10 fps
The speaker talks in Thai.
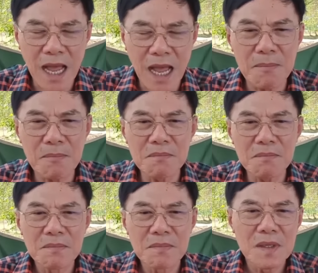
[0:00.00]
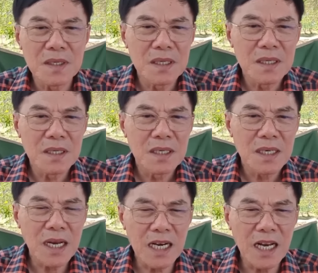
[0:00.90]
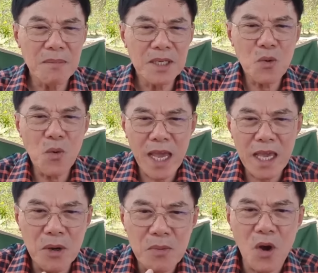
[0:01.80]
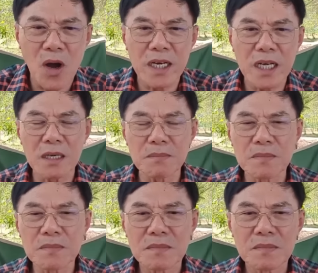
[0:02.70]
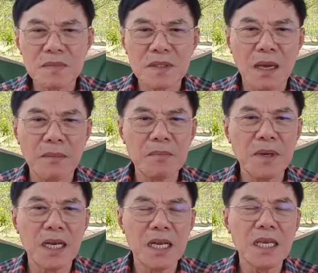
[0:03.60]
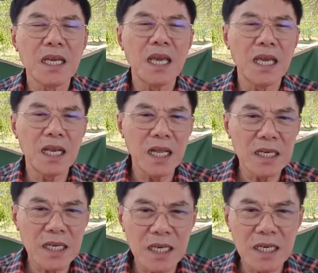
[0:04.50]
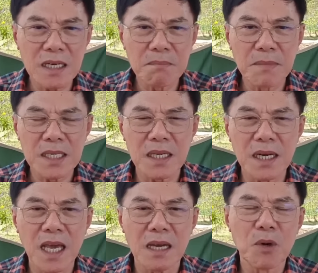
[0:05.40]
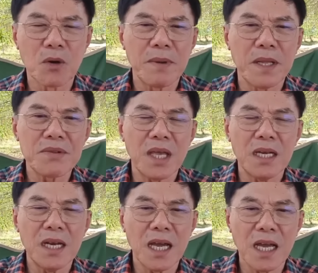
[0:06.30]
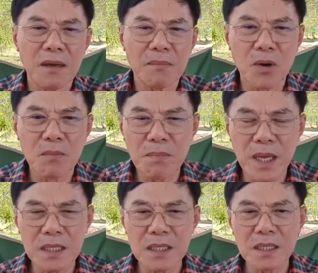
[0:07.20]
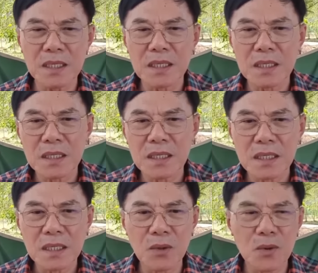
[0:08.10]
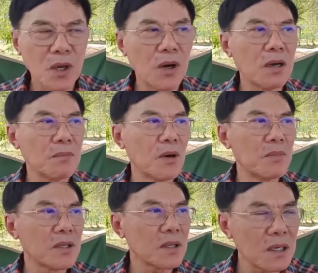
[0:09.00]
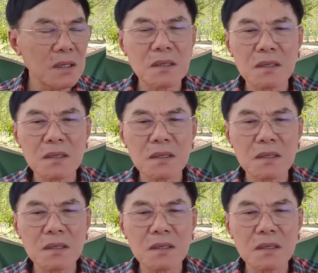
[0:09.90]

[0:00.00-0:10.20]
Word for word: ตามนั่นแล้วมันต้องไหว้ผมก่อนนะครับ แต่มันเหมือนลิเกเล่นกันมันแสดงบทเป็นเสนา ผมเป็นลูกน้อง ผมก็ต้อง